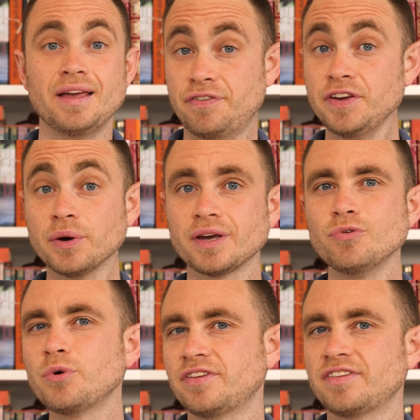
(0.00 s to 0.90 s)
Et
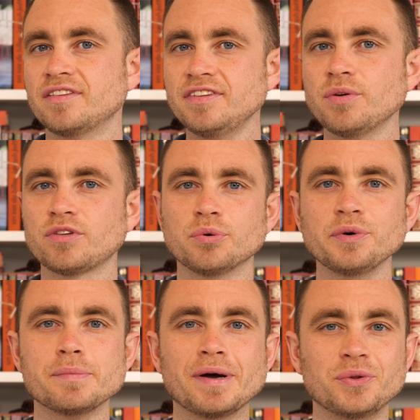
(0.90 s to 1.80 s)
figurez-vous que c'est cette situation
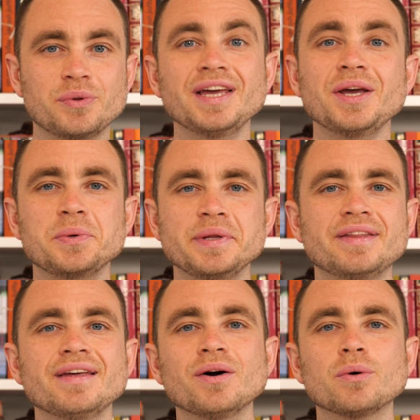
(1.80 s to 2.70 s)
qui m'a donné une
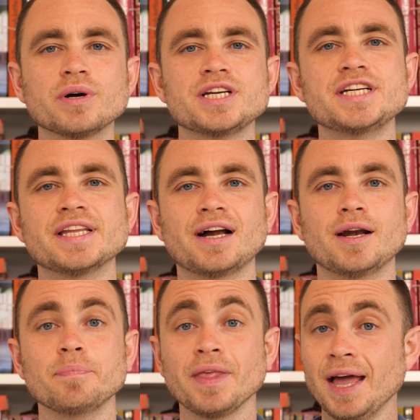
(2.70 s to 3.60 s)
idée
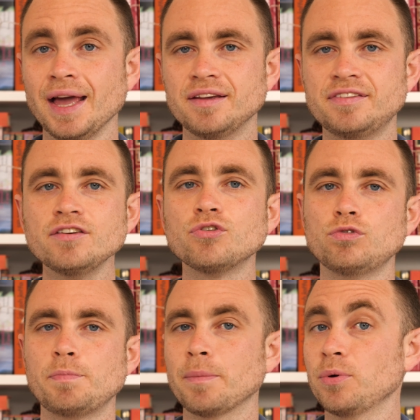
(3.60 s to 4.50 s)
originale. Et si je
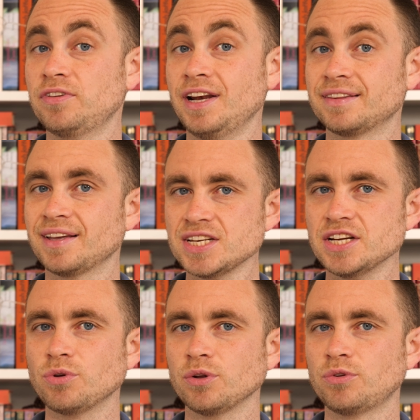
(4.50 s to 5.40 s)
superposais la
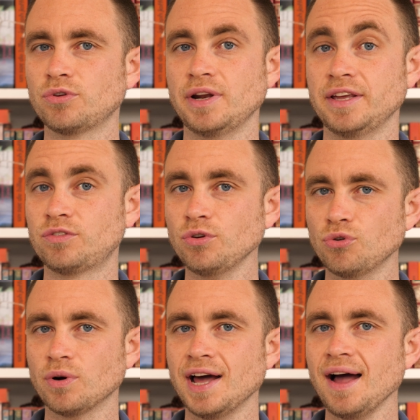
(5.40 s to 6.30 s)
trajectoire du Soleil ce
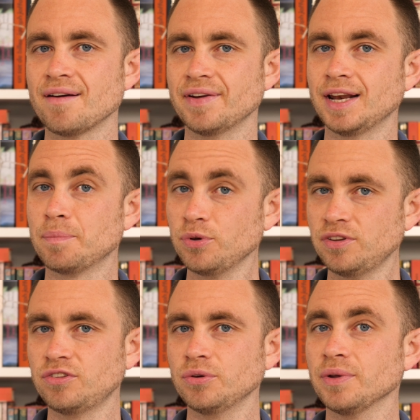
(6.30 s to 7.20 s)
jour-là avec la
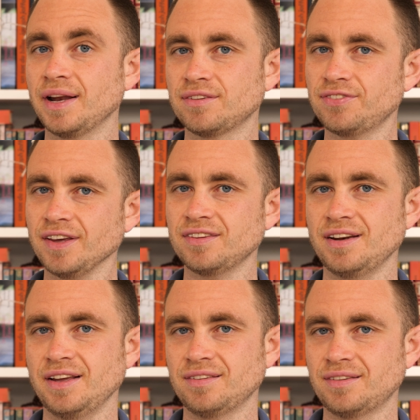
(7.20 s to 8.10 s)
position de la sphère
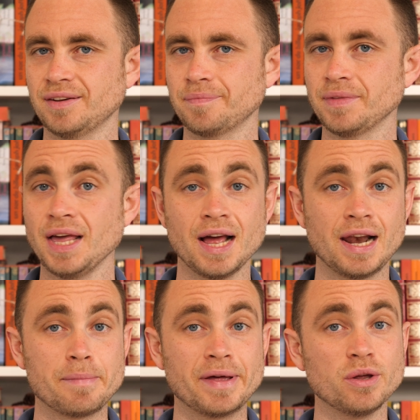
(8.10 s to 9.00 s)
céleste
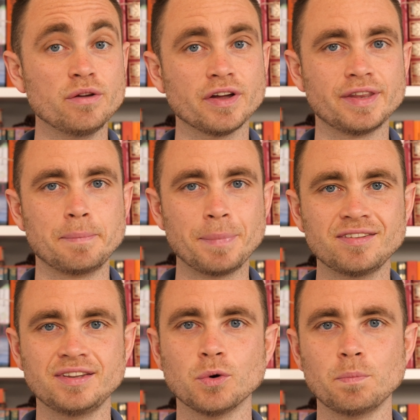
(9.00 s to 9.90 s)
La manœuvre n'est pas
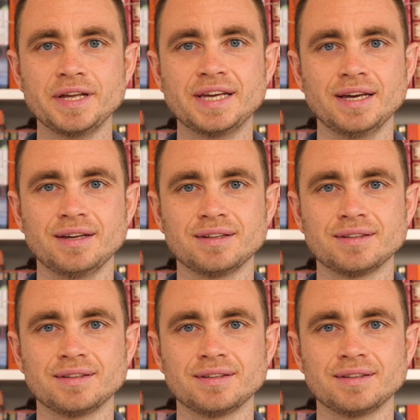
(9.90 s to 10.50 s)
si compliquée.